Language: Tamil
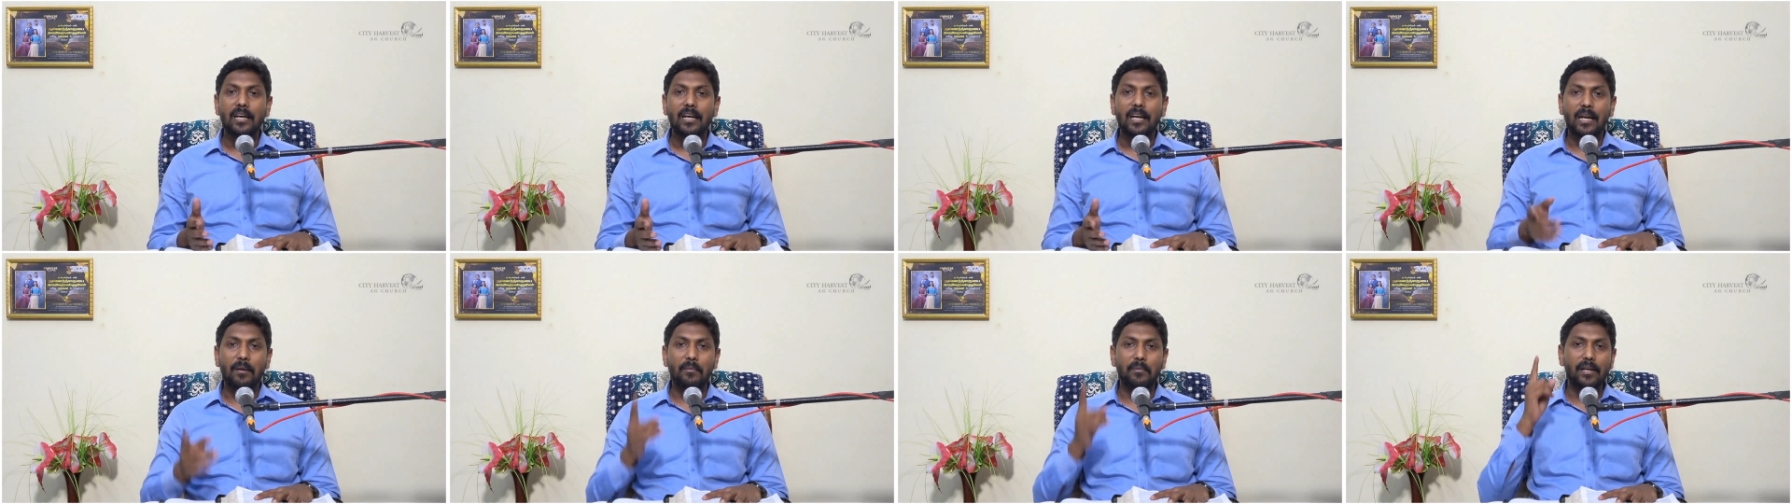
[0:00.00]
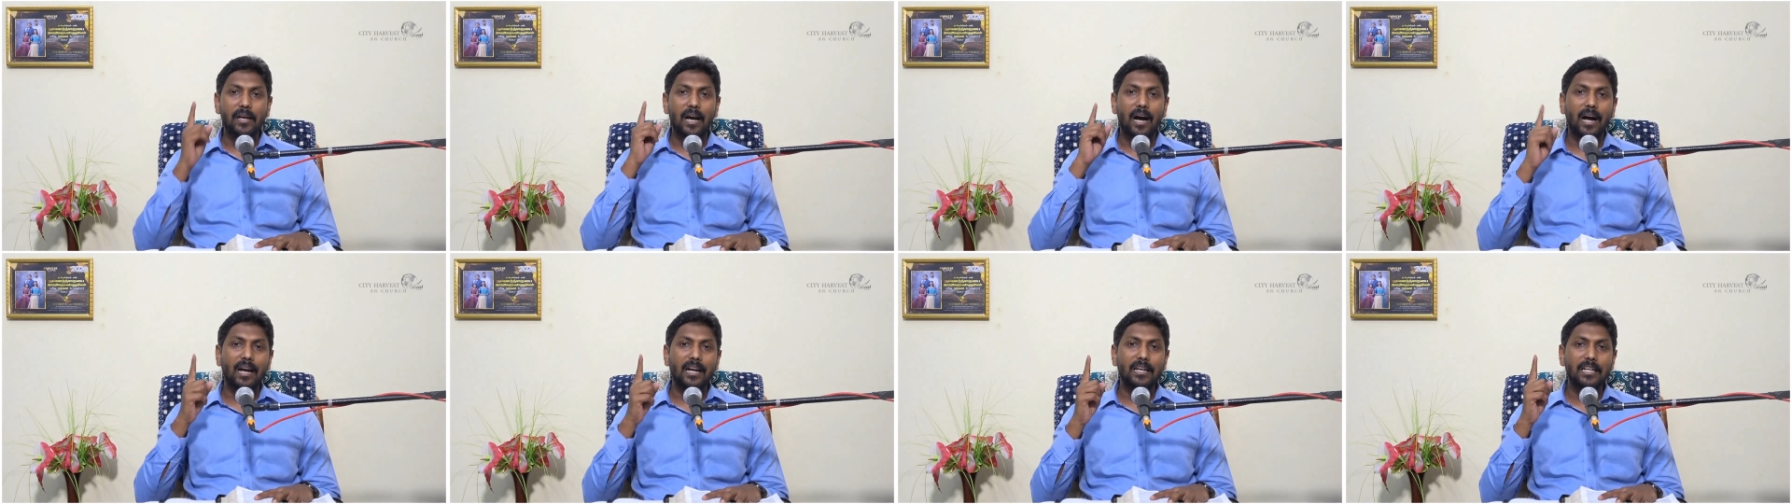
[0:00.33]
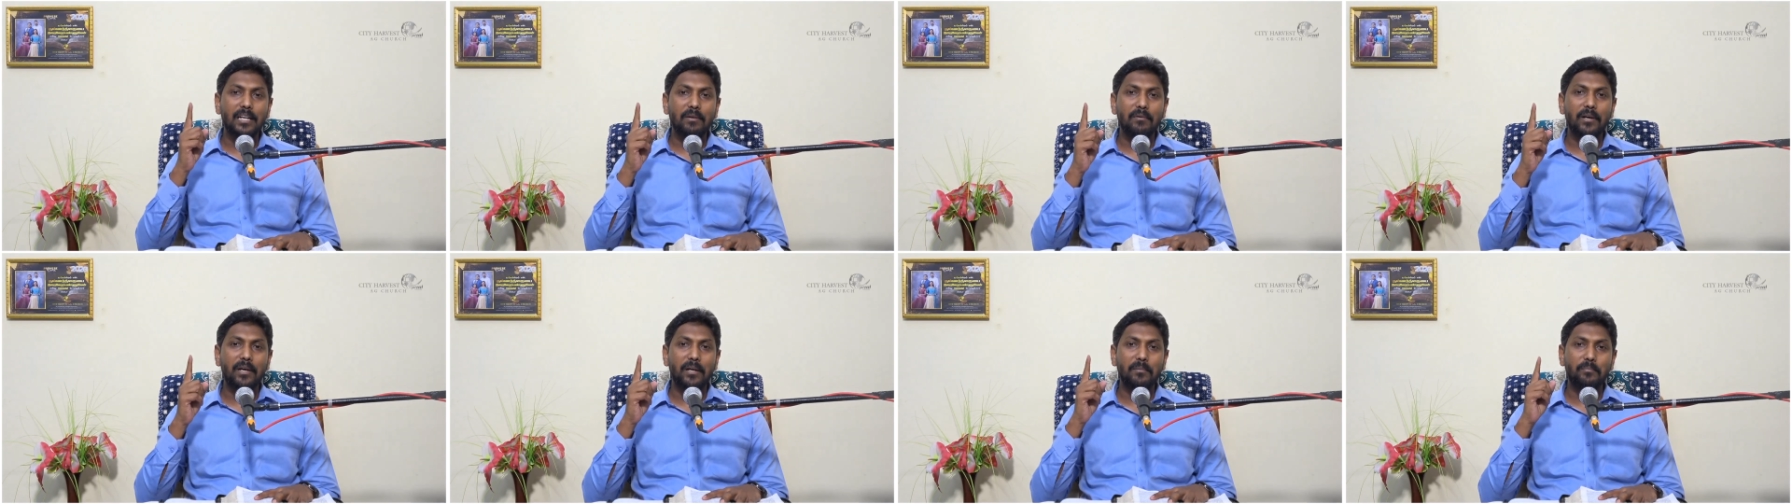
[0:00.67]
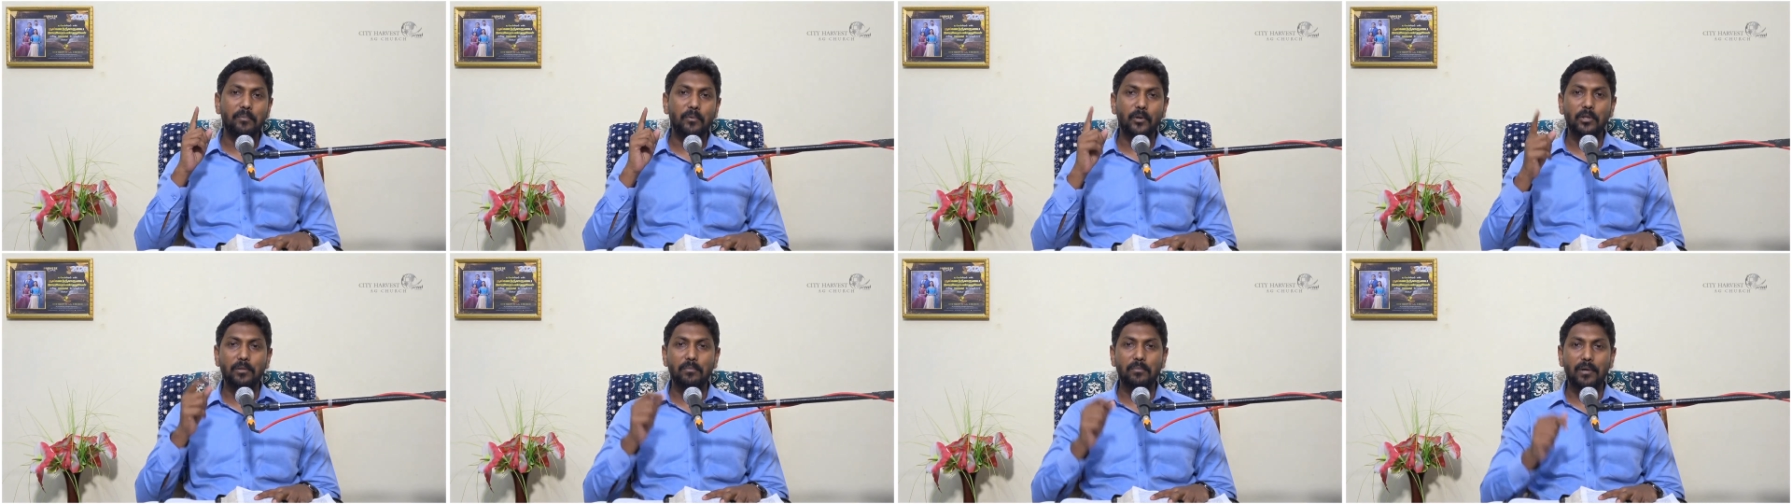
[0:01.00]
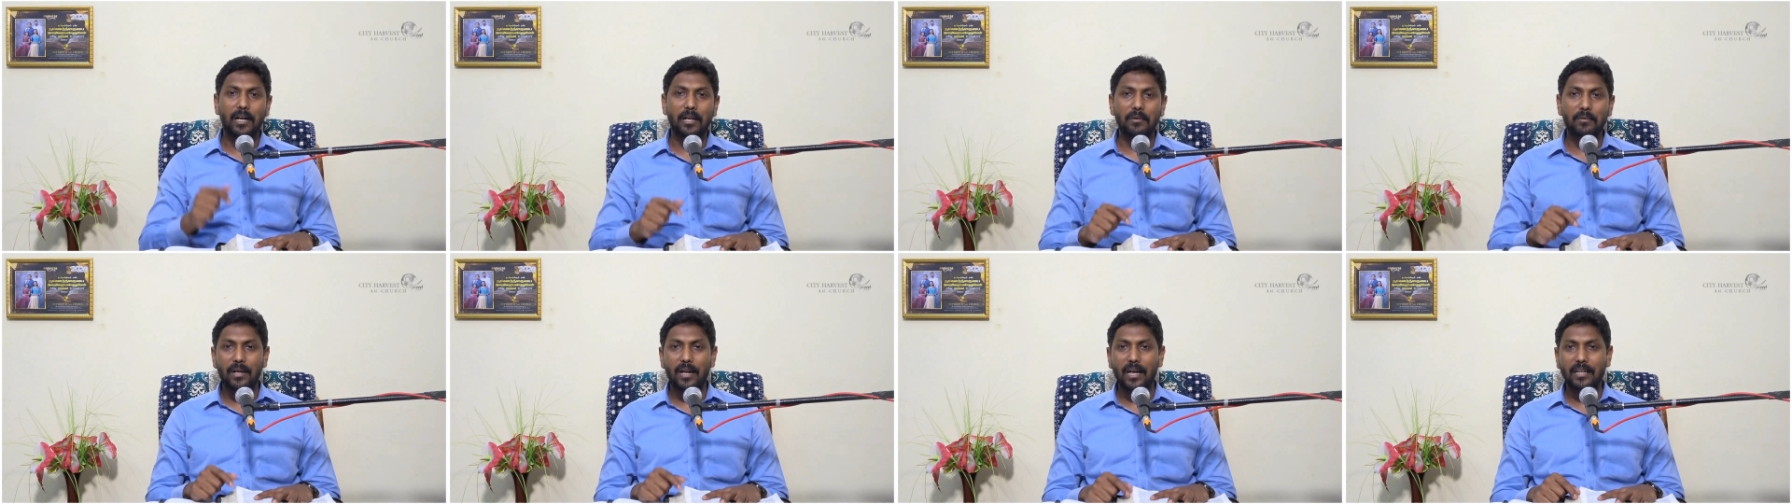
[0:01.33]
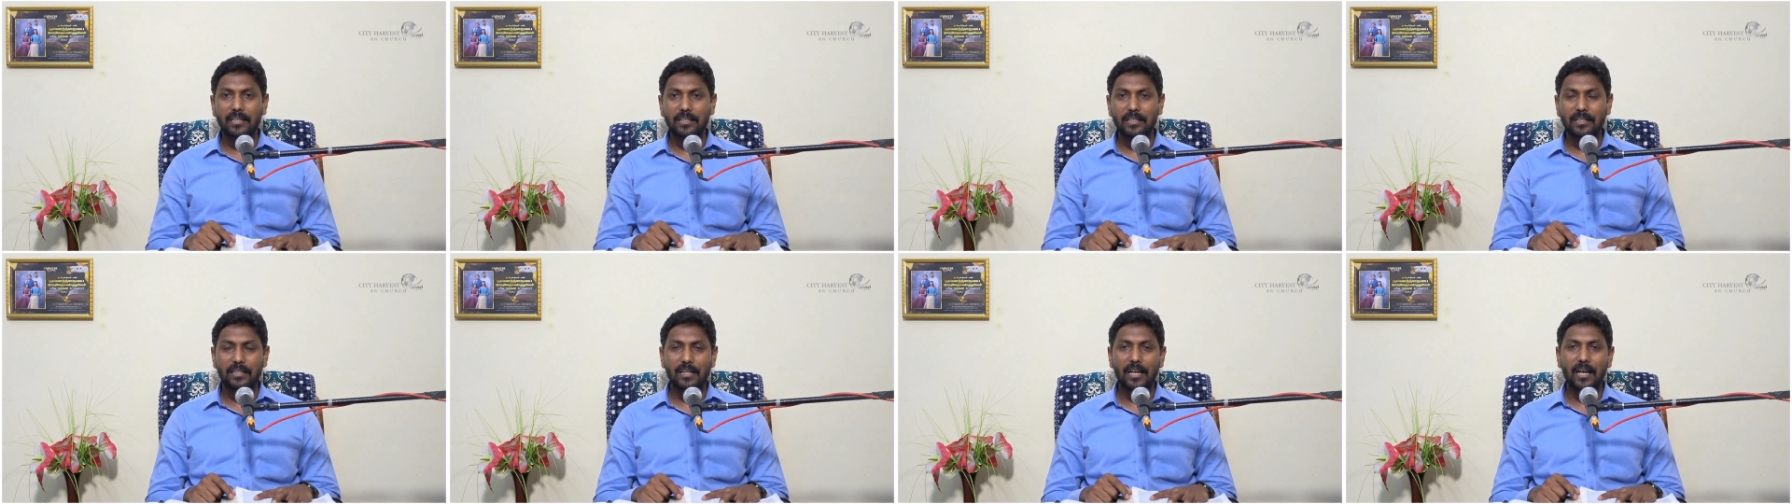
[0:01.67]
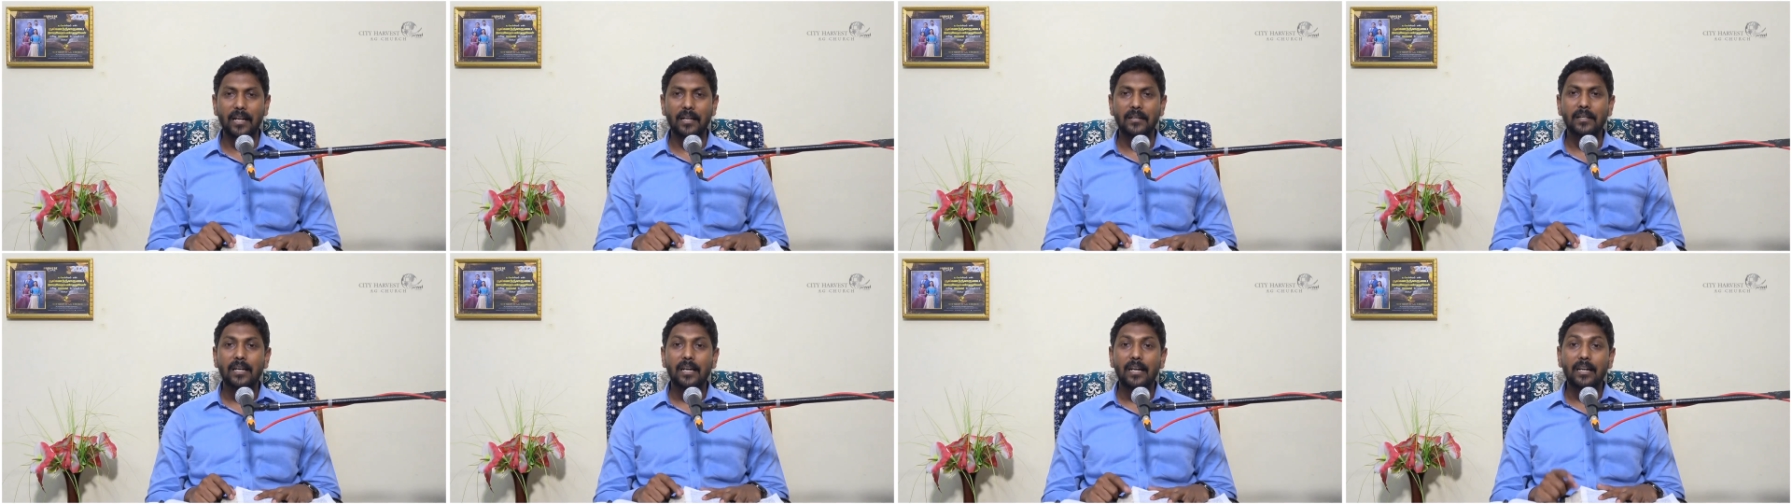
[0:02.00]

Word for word: நம்முடைய ஆண்டவர் போதுமானவராக இருக்கிறார்